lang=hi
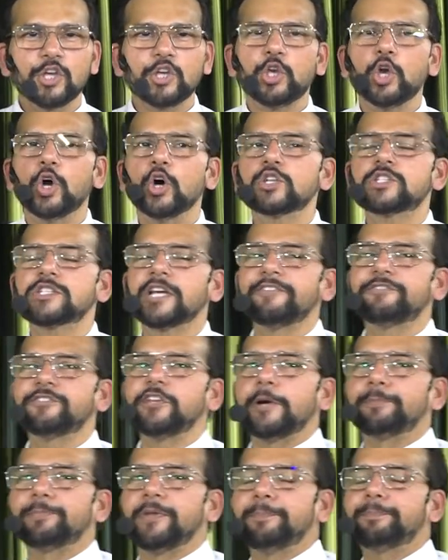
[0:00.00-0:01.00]
यूसुफ
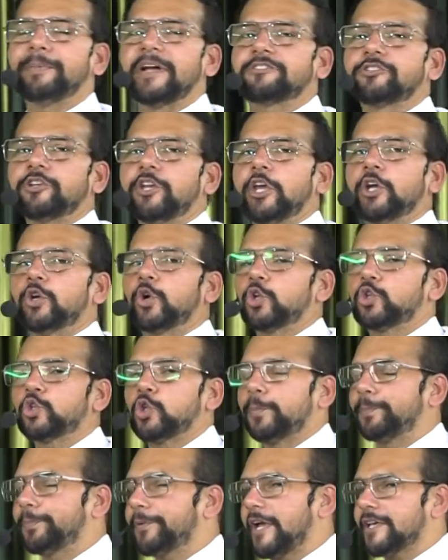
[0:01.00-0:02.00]
जी अपनी पत्नी को
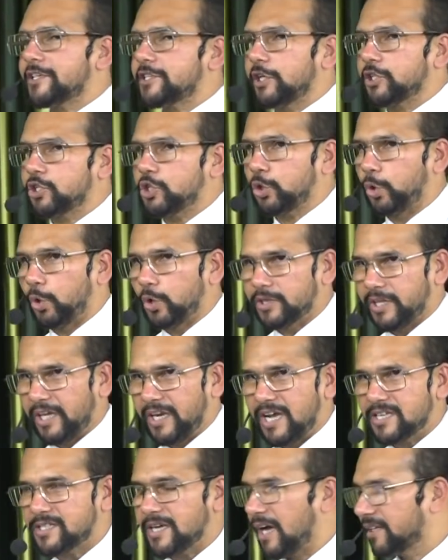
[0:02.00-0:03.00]
चुपके से छोड़
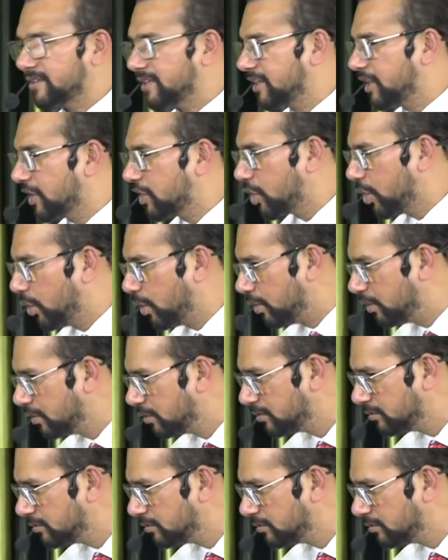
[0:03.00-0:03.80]
देना चाहते थे क्यों